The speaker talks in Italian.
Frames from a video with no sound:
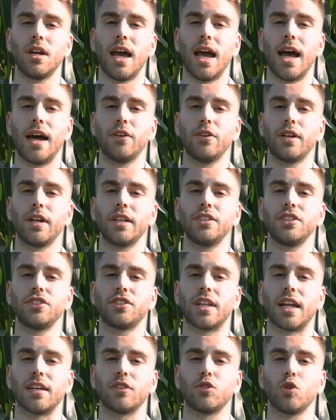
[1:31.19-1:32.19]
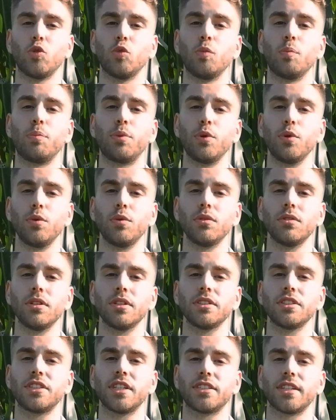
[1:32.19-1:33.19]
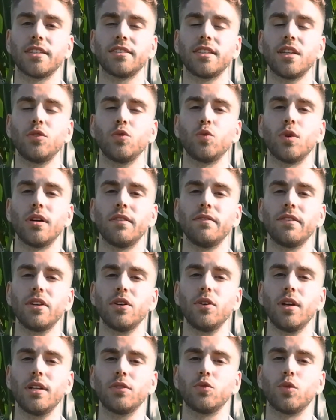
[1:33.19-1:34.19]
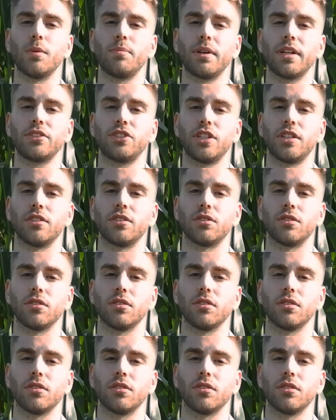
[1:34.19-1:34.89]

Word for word: hanno registrato un più 62,2%,